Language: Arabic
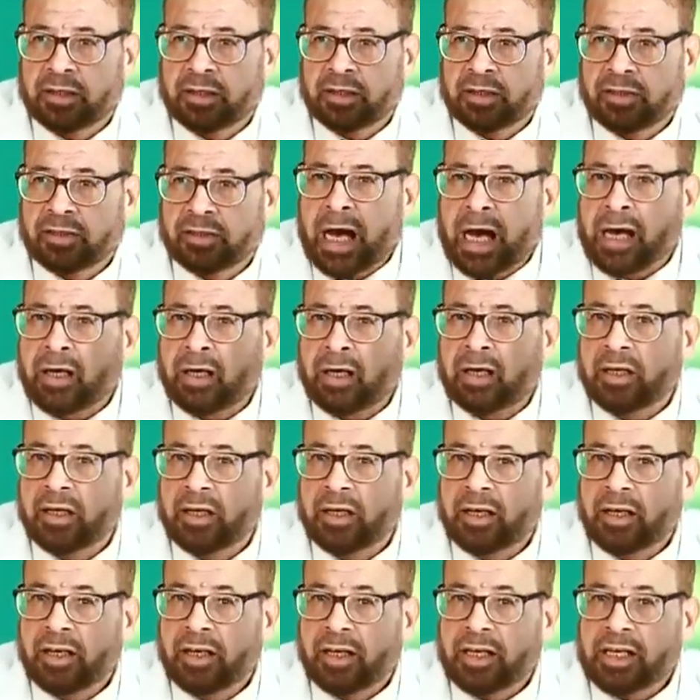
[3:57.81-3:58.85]
صح
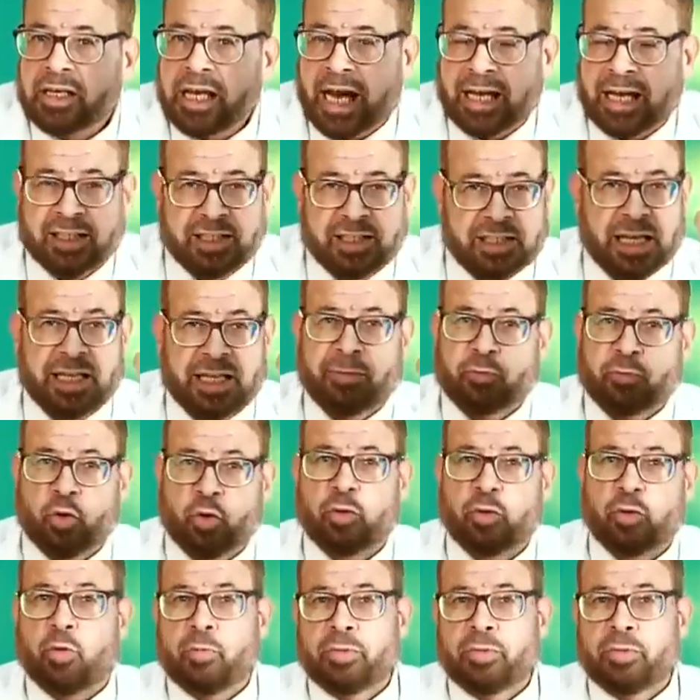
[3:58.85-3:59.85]
يعني الساده بتوع